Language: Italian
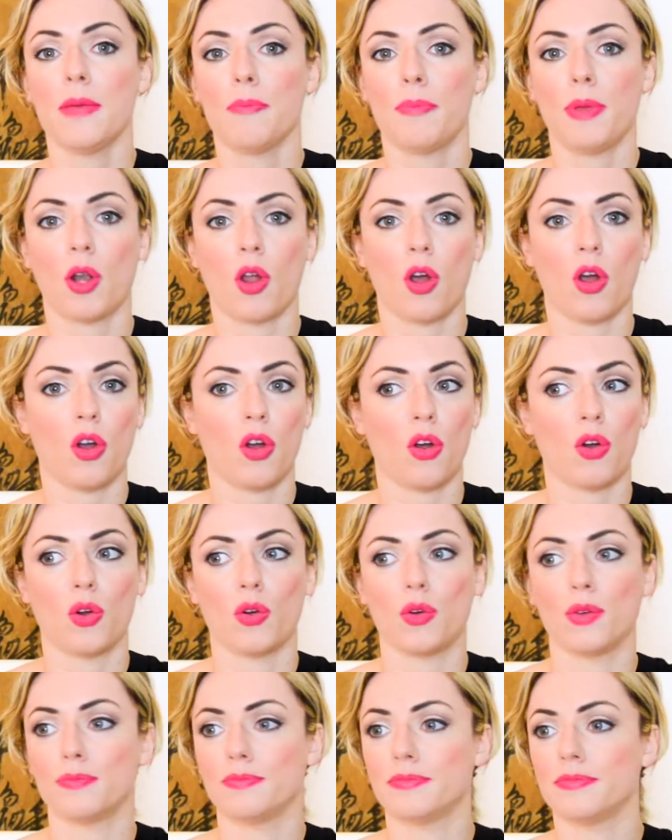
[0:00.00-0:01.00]

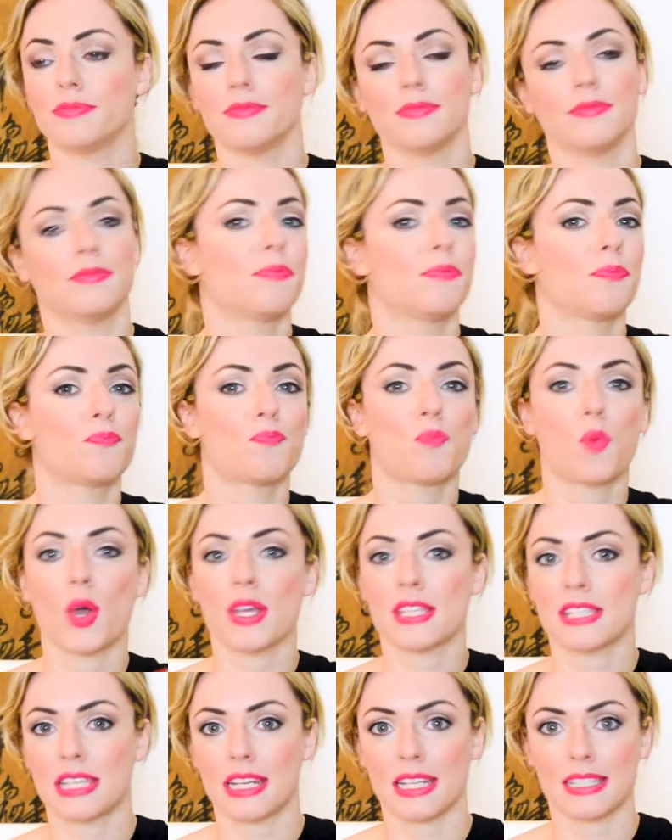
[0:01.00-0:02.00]
però può
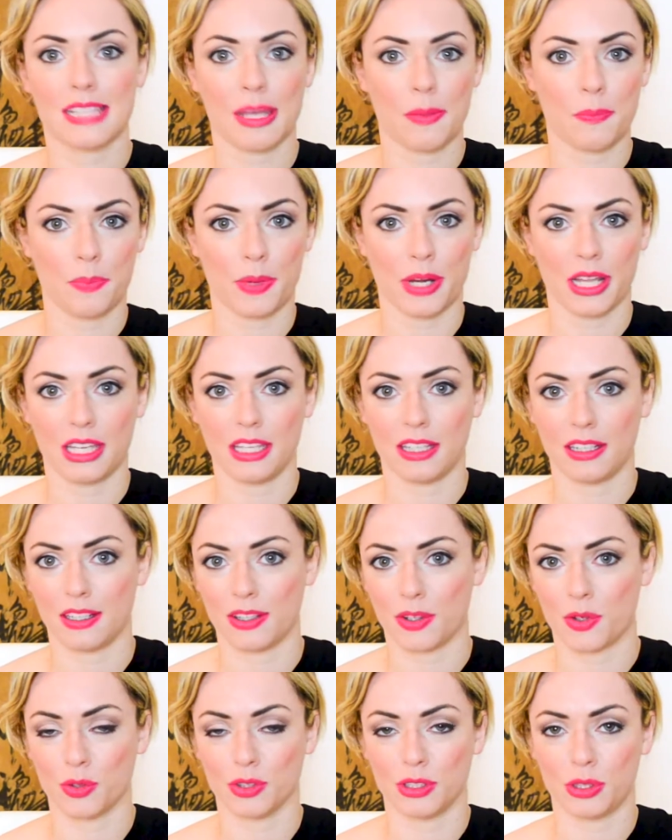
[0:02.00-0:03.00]
essere sempre
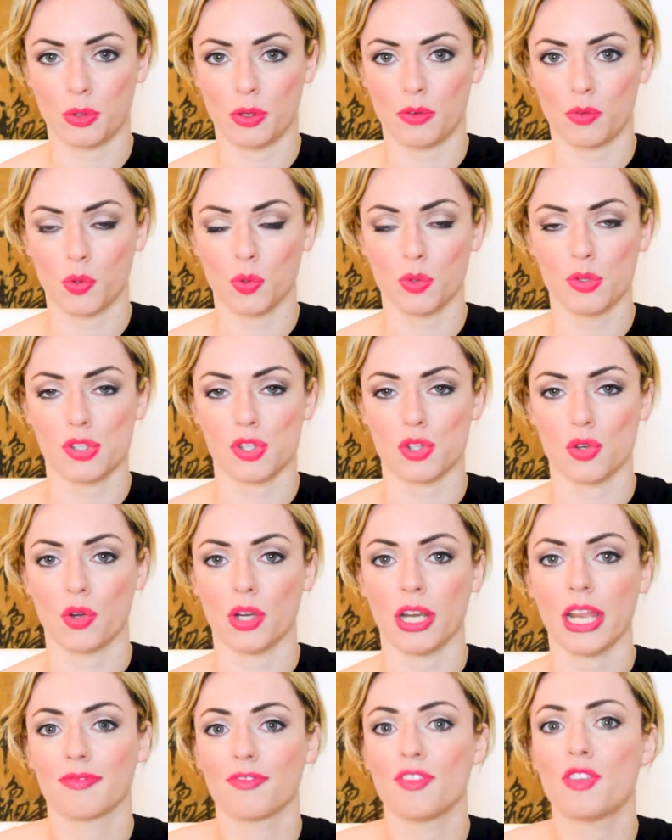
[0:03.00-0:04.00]
in continua
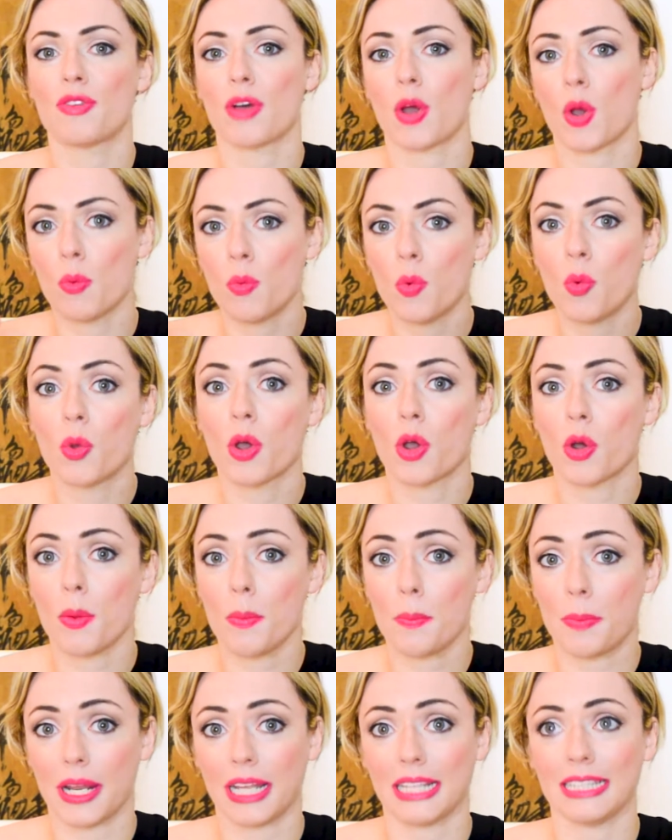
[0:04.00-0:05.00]
evoluzione, vi fa comunque
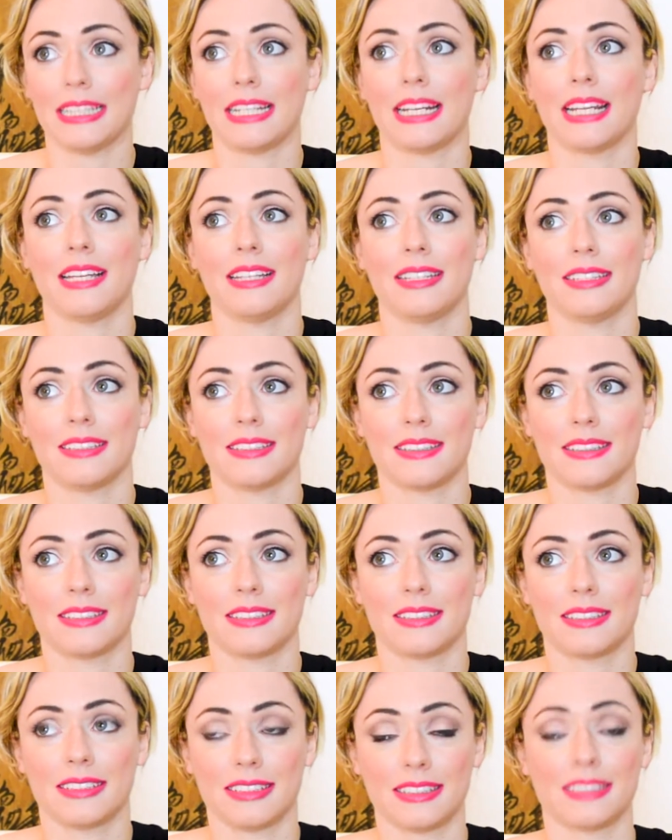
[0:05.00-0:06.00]
comprendere
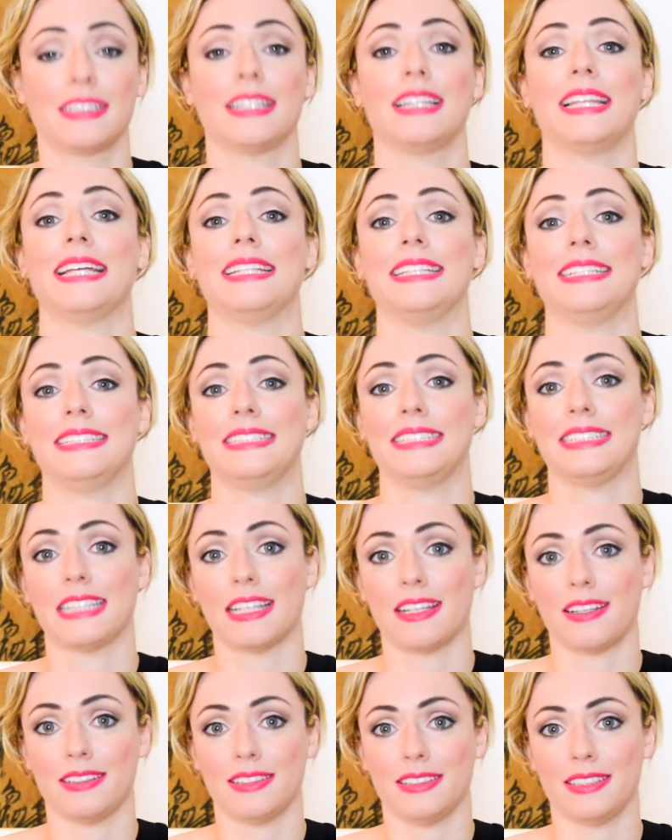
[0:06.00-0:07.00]
la
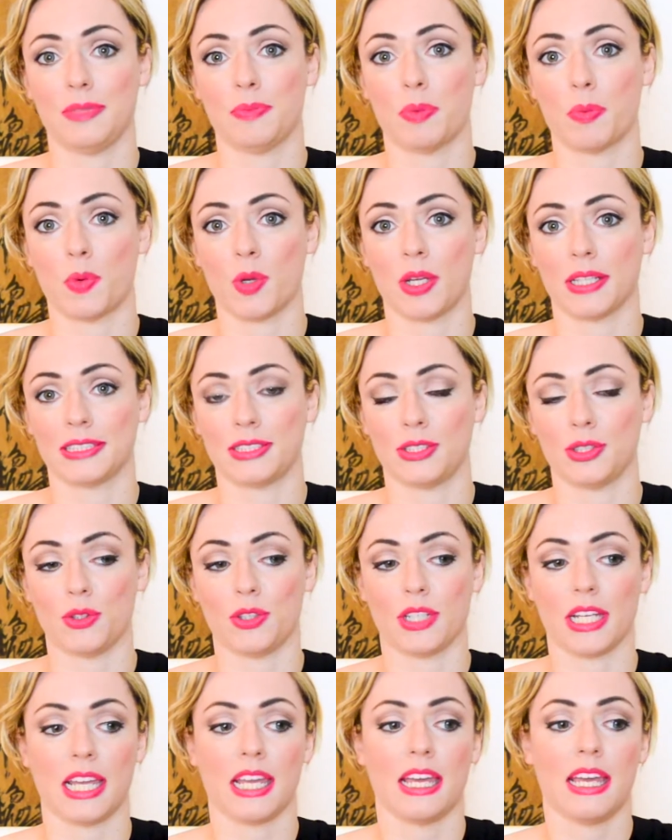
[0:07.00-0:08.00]
densità di
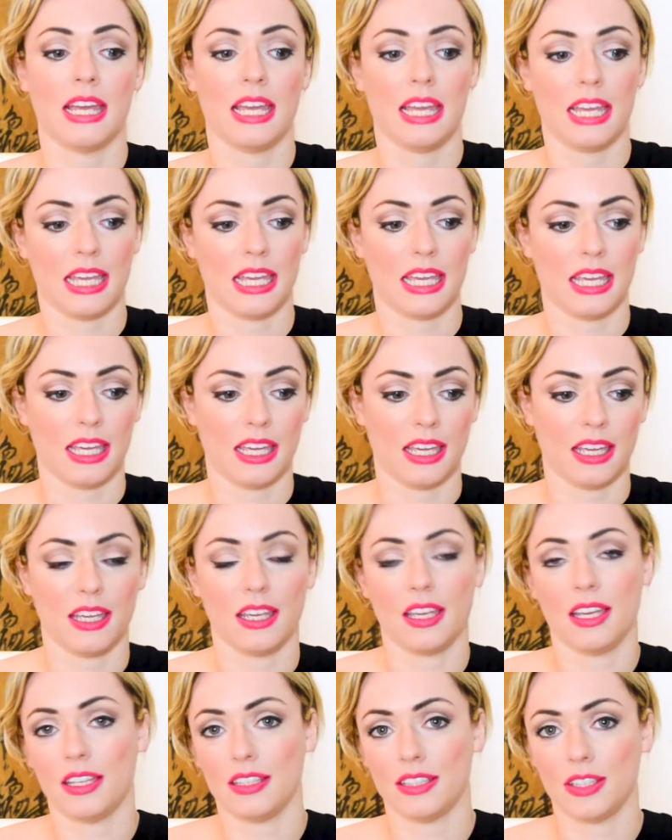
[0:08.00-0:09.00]
popolazione
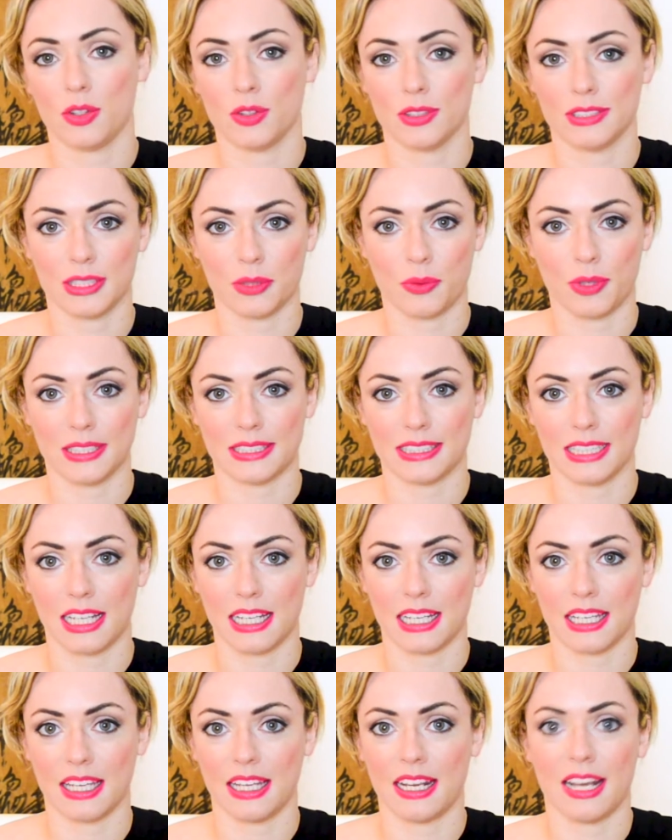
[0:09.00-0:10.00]
e di conseguenza
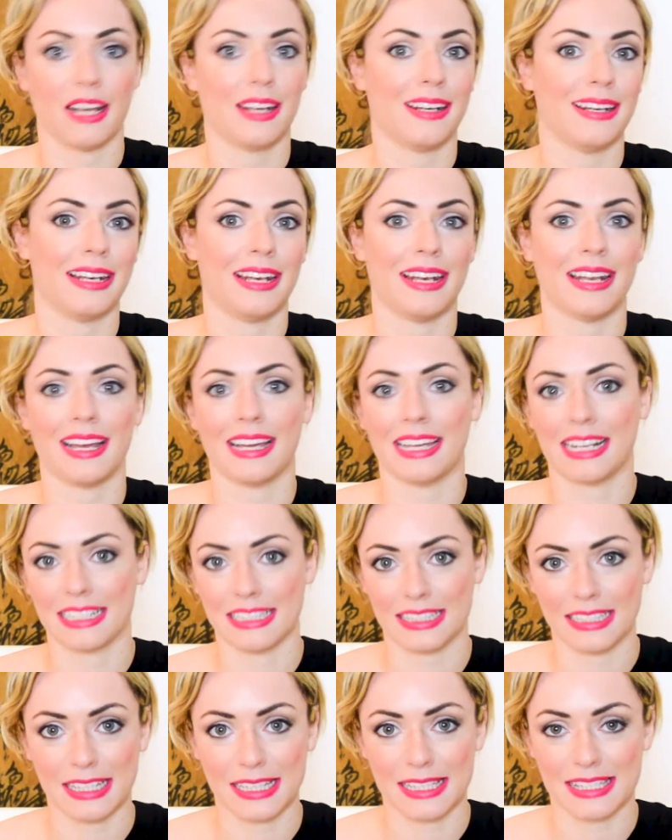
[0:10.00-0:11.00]
anche la
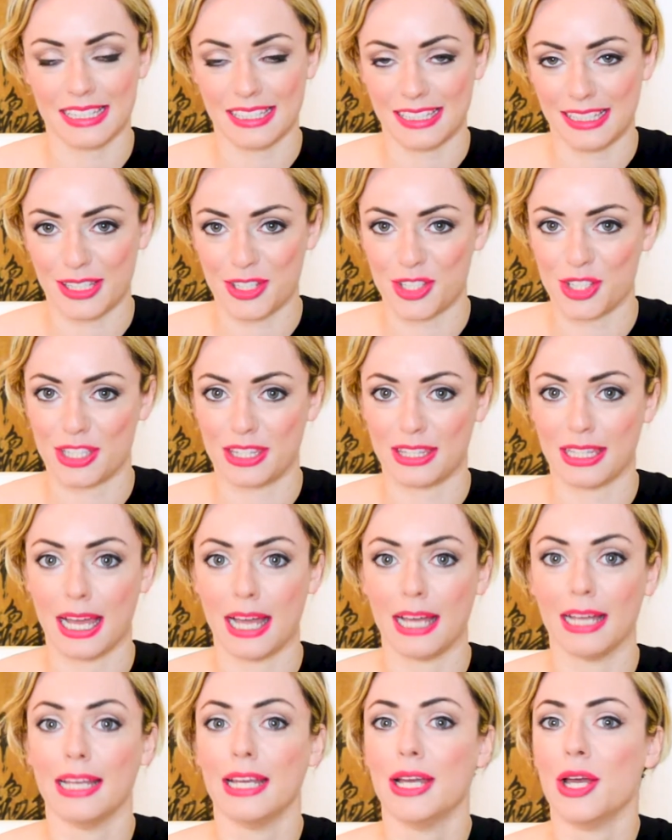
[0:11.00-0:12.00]
grandezza delle
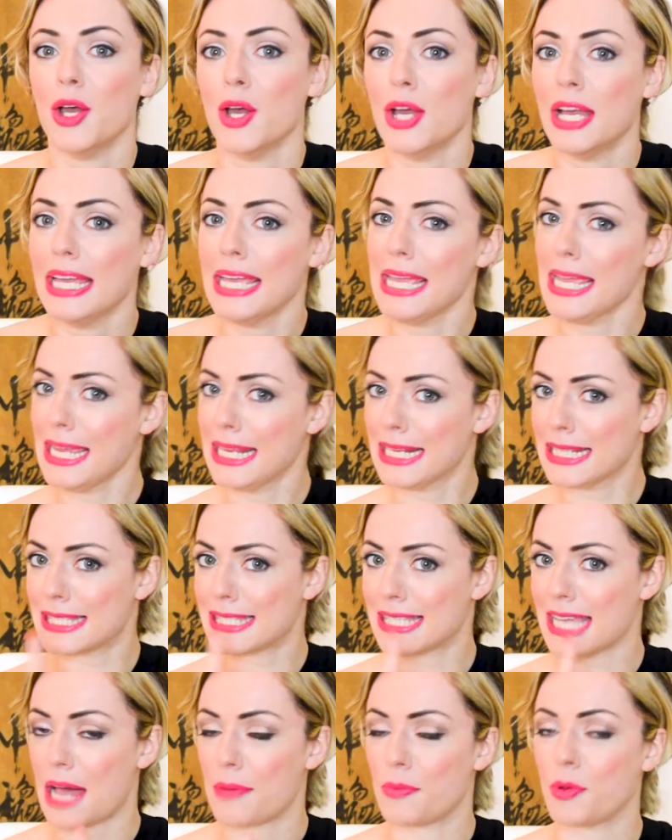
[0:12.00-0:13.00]
città.
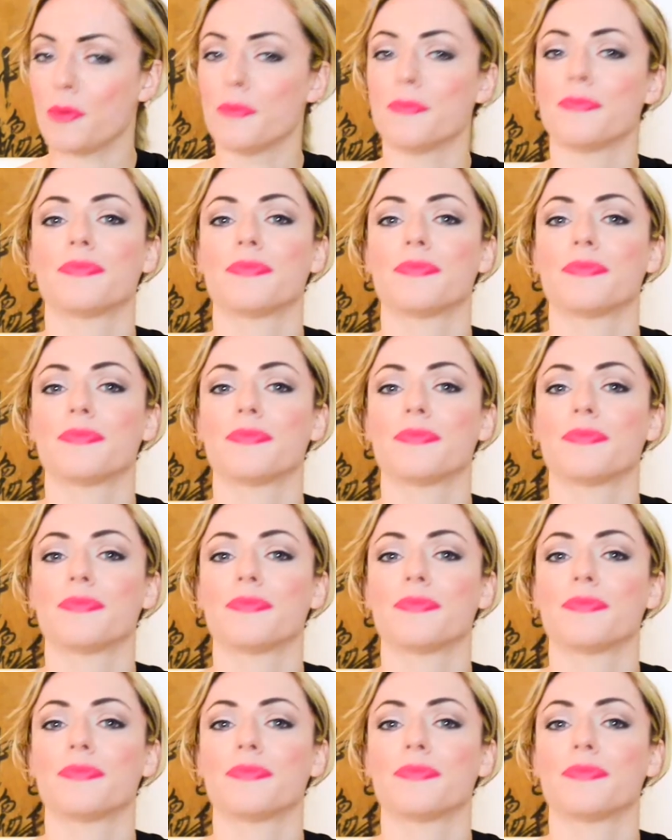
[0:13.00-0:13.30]
Iniziamo!